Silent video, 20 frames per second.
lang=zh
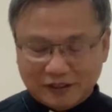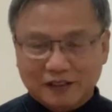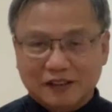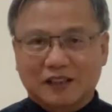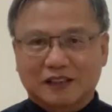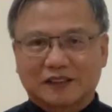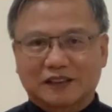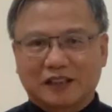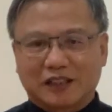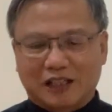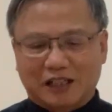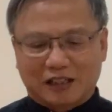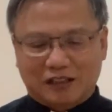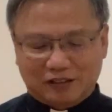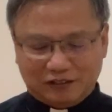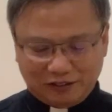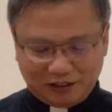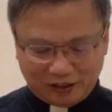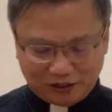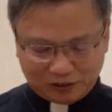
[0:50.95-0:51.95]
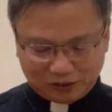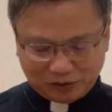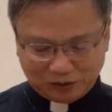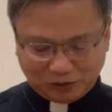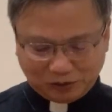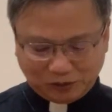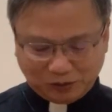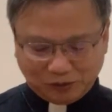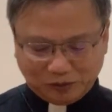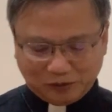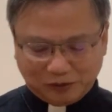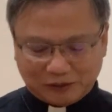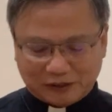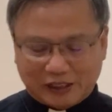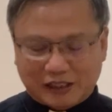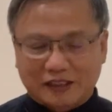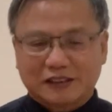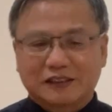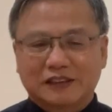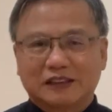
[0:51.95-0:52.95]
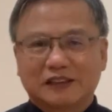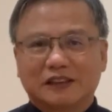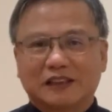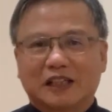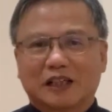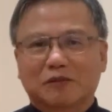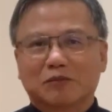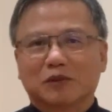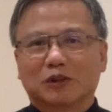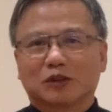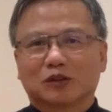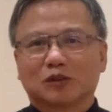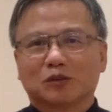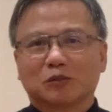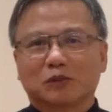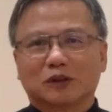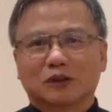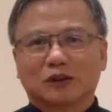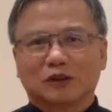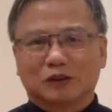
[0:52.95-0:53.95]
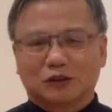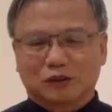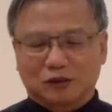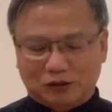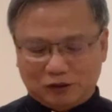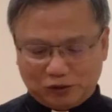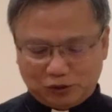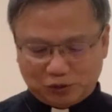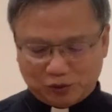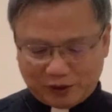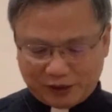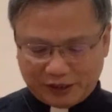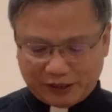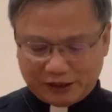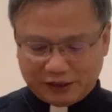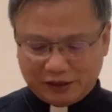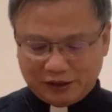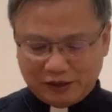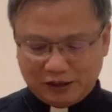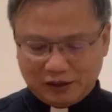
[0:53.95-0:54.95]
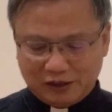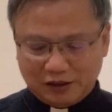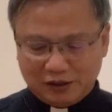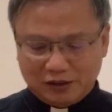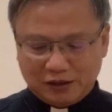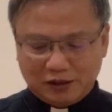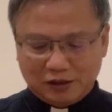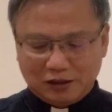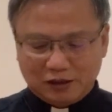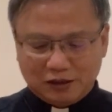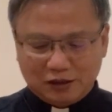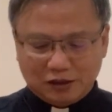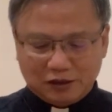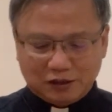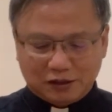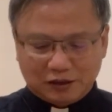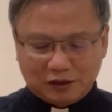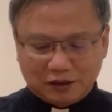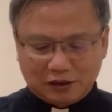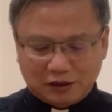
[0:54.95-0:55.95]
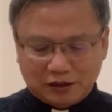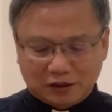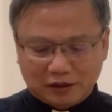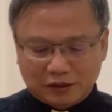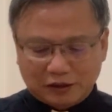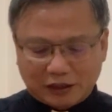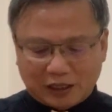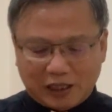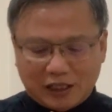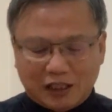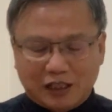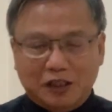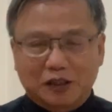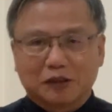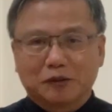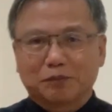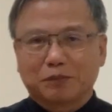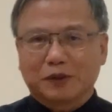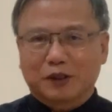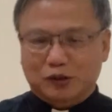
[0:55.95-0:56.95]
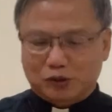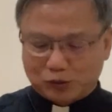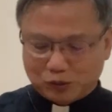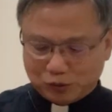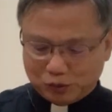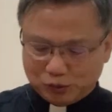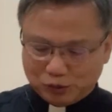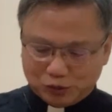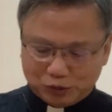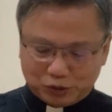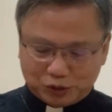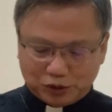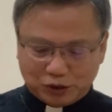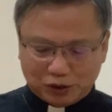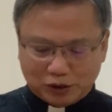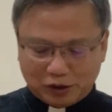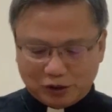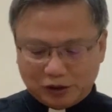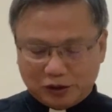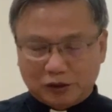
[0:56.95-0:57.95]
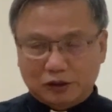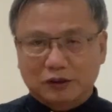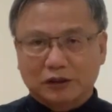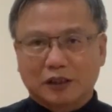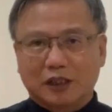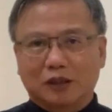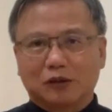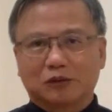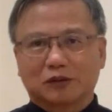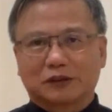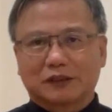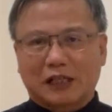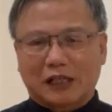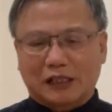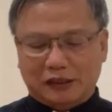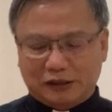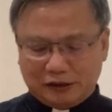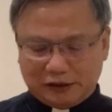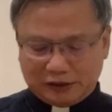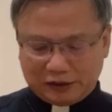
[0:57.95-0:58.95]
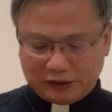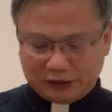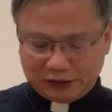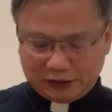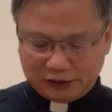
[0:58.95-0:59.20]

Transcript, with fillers: 那时候耶稣主开始向门徒们说：“他必须上耶路撒冷去，